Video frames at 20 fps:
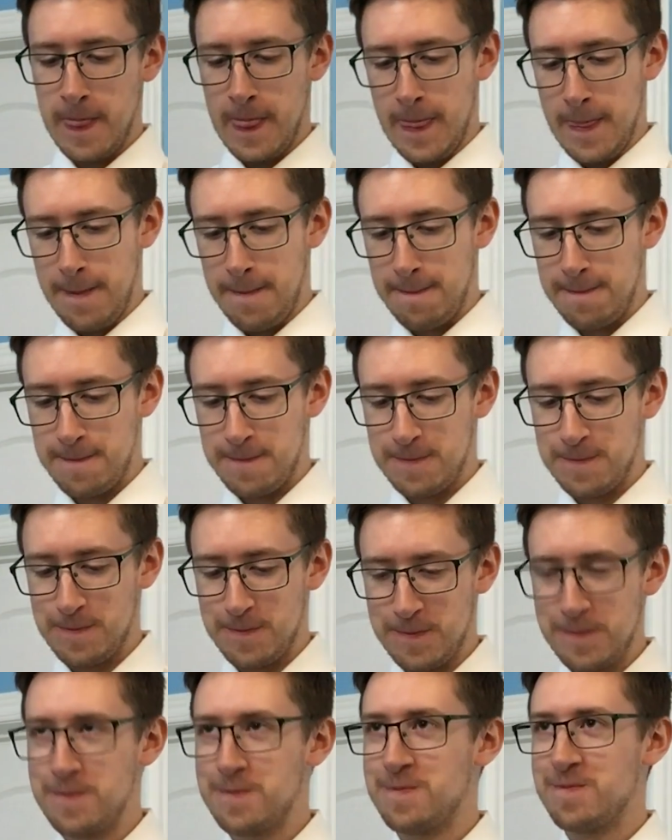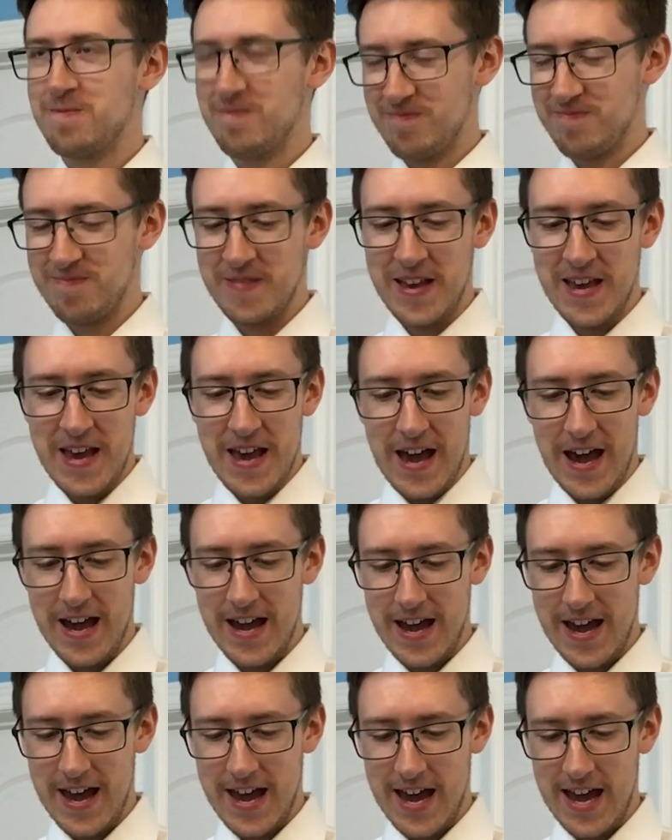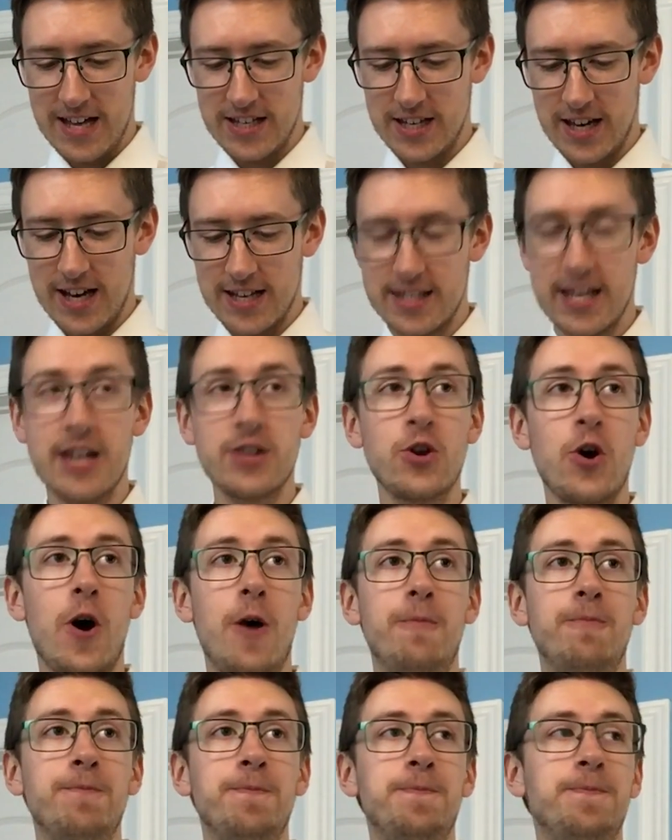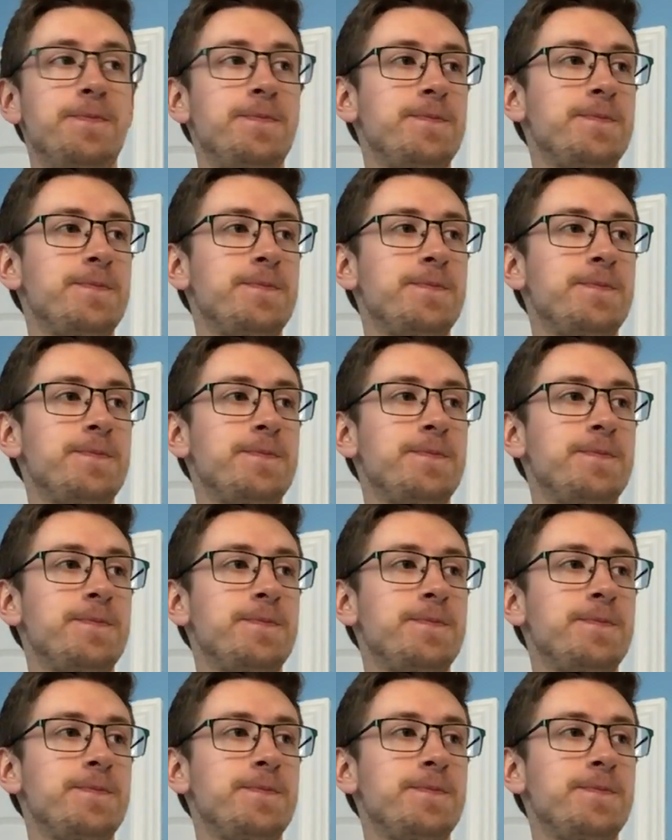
おっしゃ、俺100点。はい、じゃあ佐藤。